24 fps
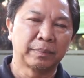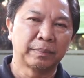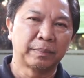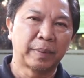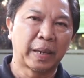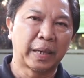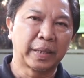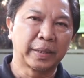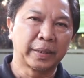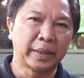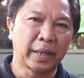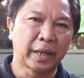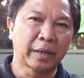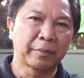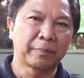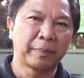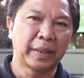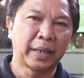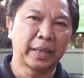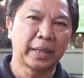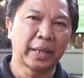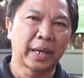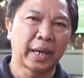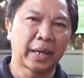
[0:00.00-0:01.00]
banyak
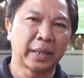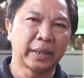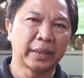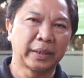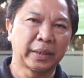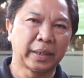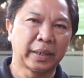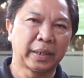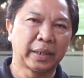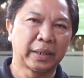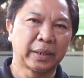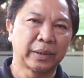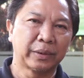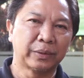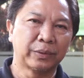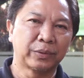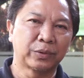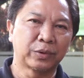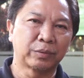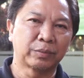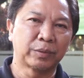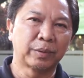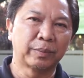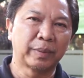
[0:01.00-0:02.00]
pilihannya
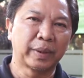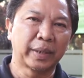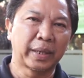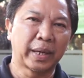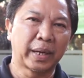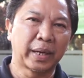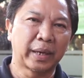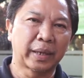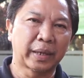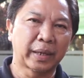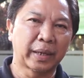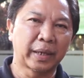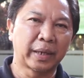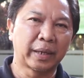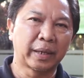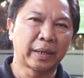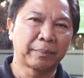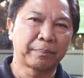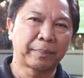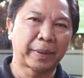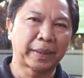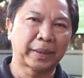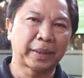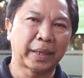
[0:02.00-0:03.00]
untuk
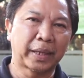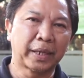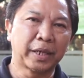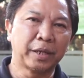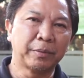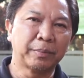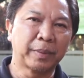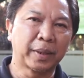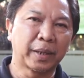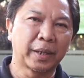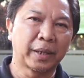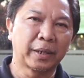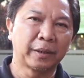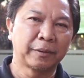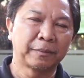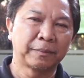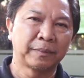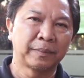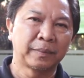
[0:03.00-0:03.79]
memelihara pet animal.